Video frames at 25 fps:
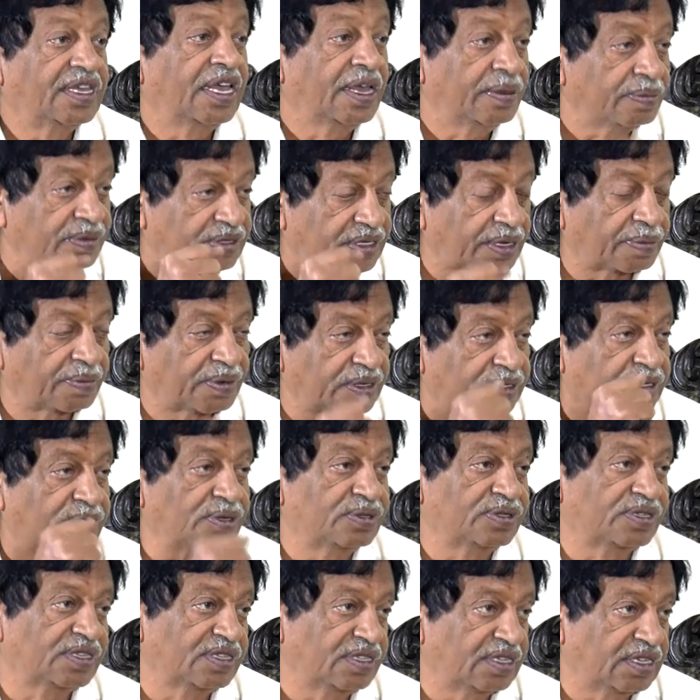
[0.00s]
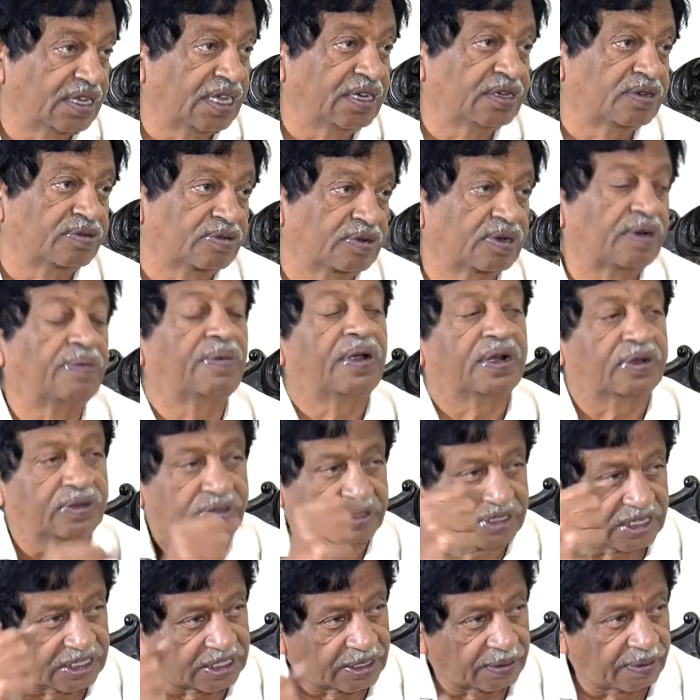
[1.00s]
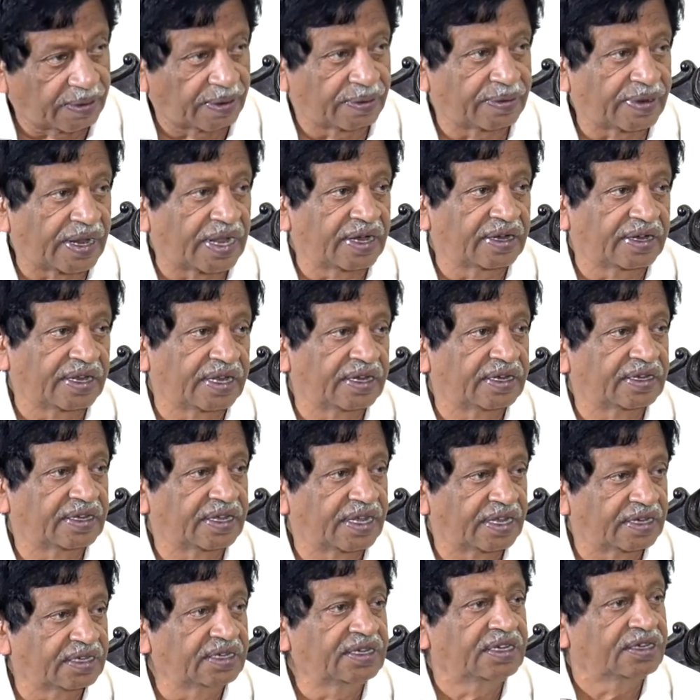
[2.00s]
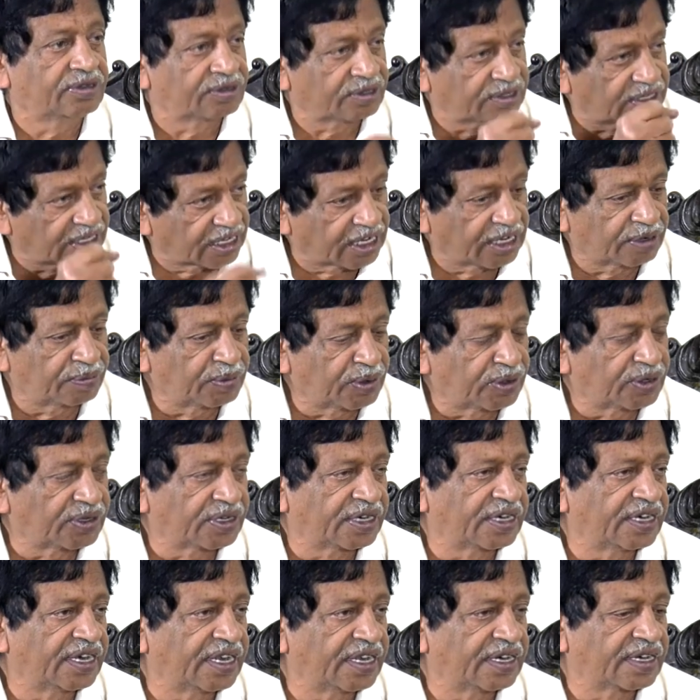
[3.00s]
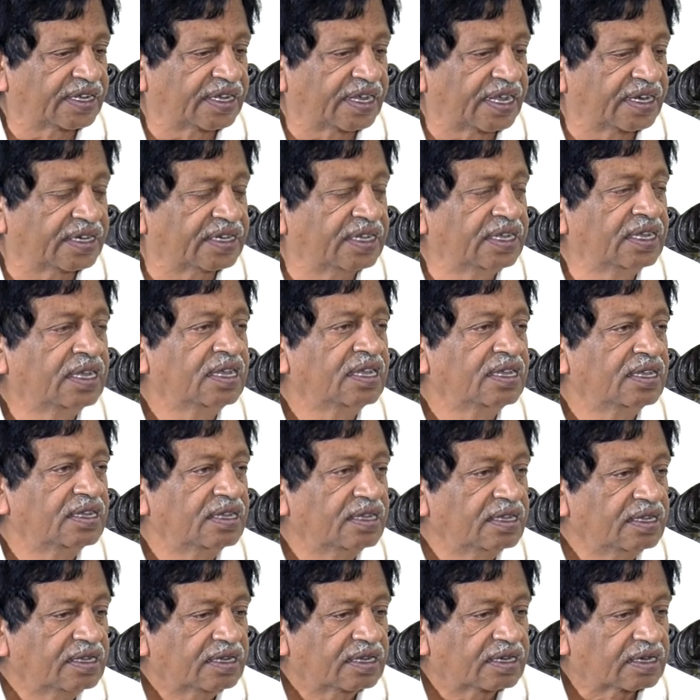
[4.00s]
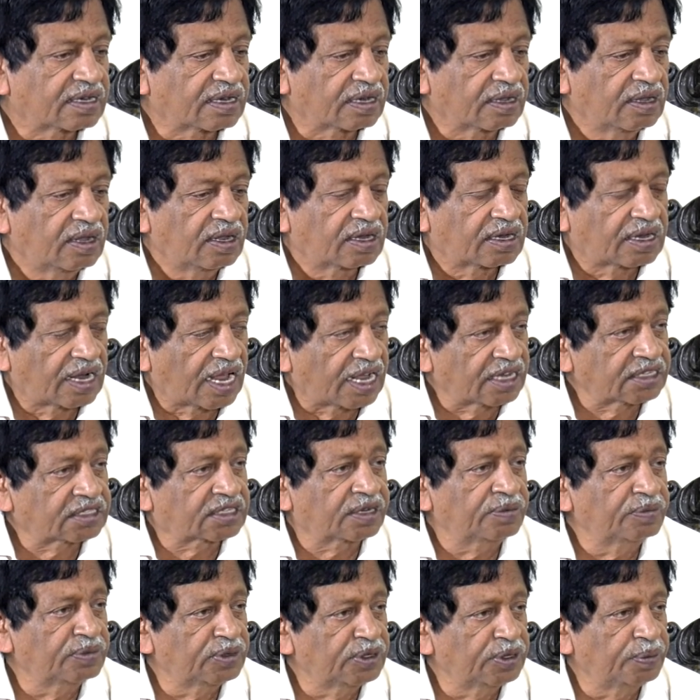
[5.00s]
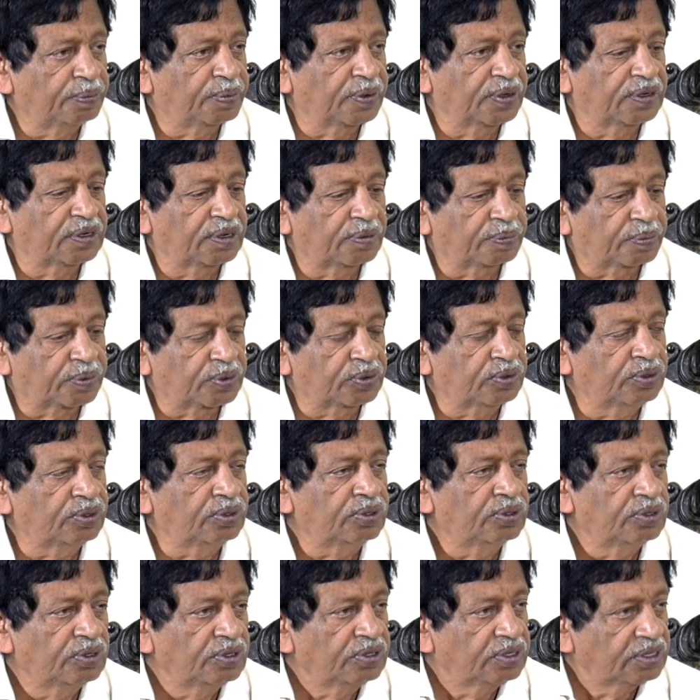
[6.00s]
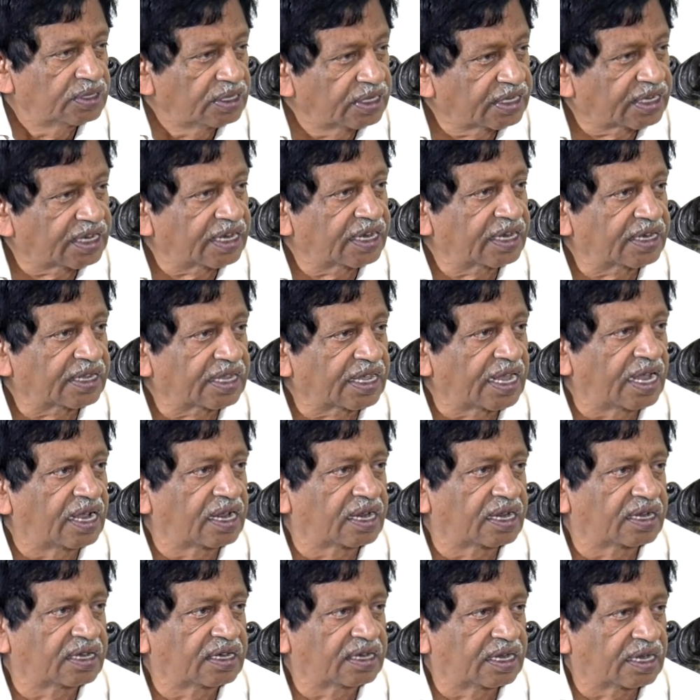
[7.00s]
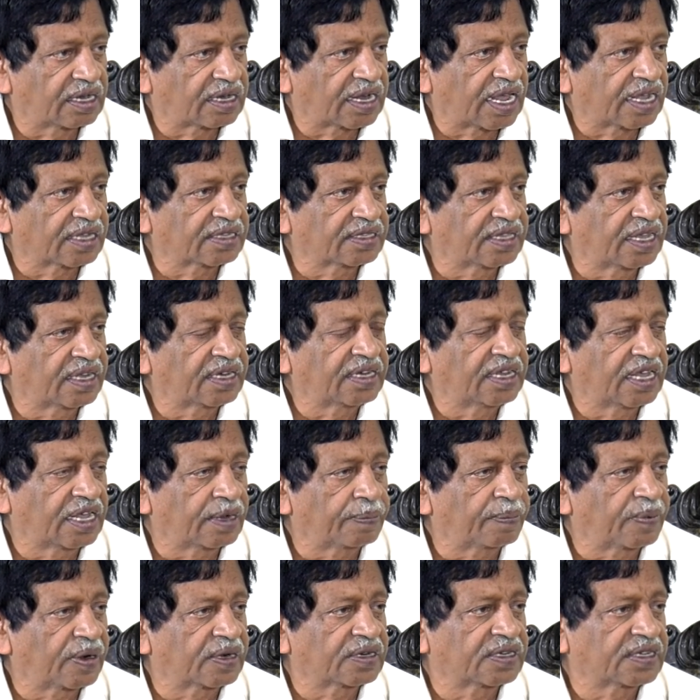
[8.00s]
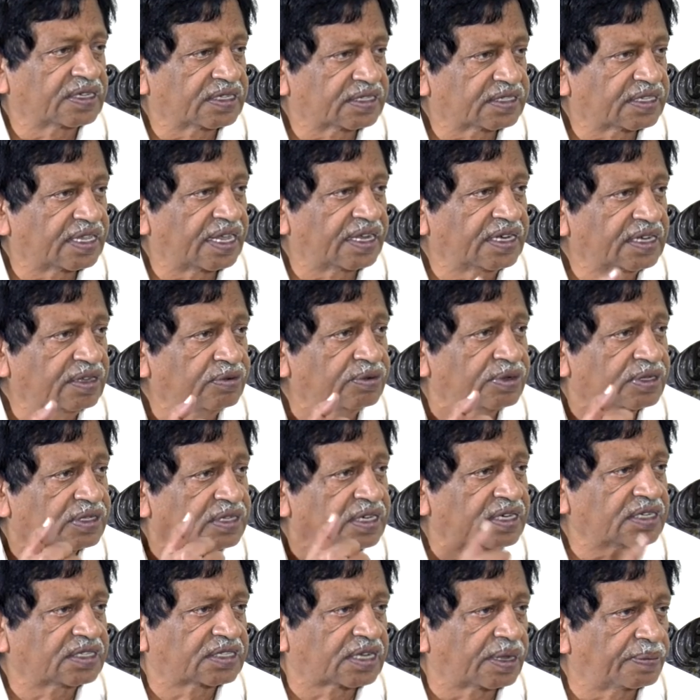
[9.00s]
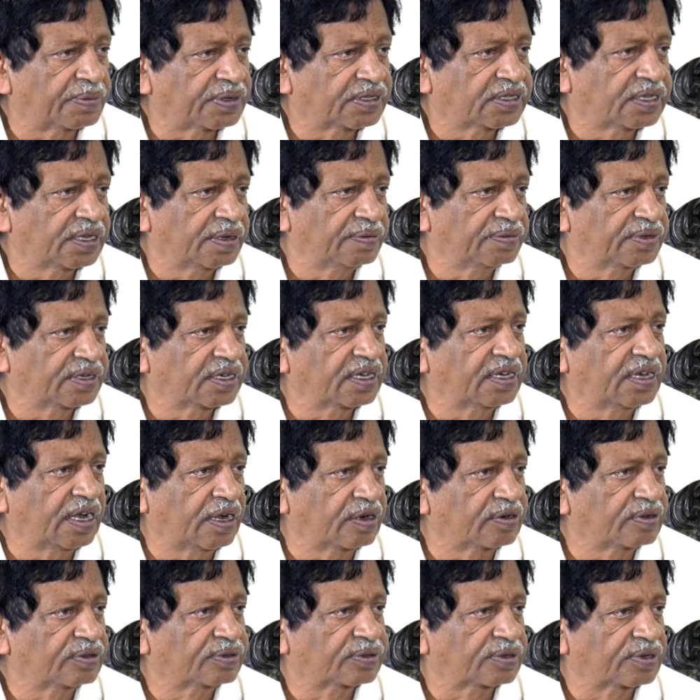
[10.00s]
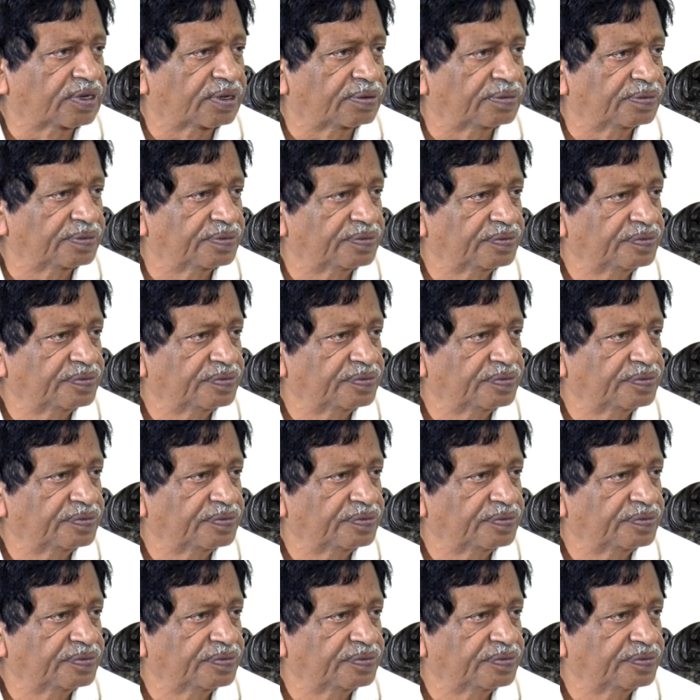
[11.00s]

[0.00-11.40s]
ఏమి సమస్య వచ్చింది అంటున్నాం అటు చంద్రబాబు నాయుడు అయినా కానీ ఇటు జగన్మోహన్ రెడ్డి అయినా కానీ రాష్ట్రం విడిపోయినప్పుడు ఇక్కడ రాజధాని ఏర్పాటు చేసేదానికి వచ్చిన సమస్య ఏమిటి అని అడుగుతున్నాం